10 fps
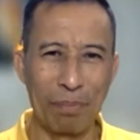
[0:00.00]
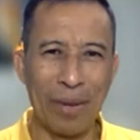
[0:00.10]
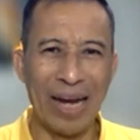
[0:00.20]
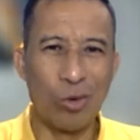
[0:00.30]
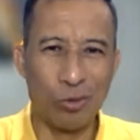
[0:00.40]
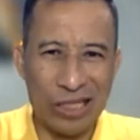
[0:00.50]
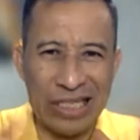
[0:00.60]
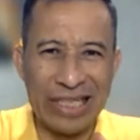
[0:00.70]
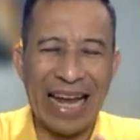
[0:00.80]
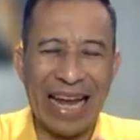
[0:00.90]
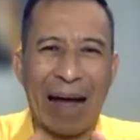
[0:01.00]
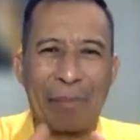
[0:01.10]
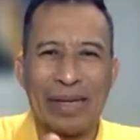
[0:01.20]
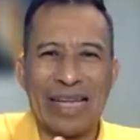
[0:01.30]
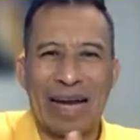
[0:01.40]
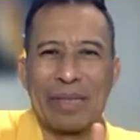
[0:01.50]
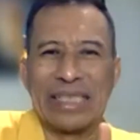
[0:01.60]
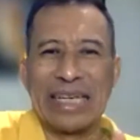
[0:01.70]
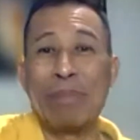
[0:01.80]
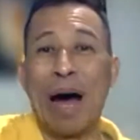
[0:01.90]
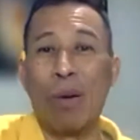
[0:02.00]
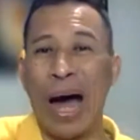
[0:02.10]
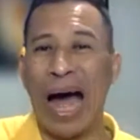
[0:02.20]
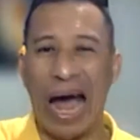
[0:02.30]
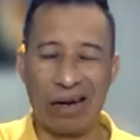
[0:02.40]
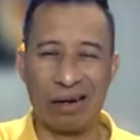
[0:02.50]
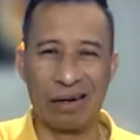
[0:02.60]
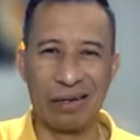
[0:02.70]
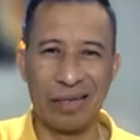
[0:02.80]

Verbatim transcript: menguji apa yang menjadi bawaan.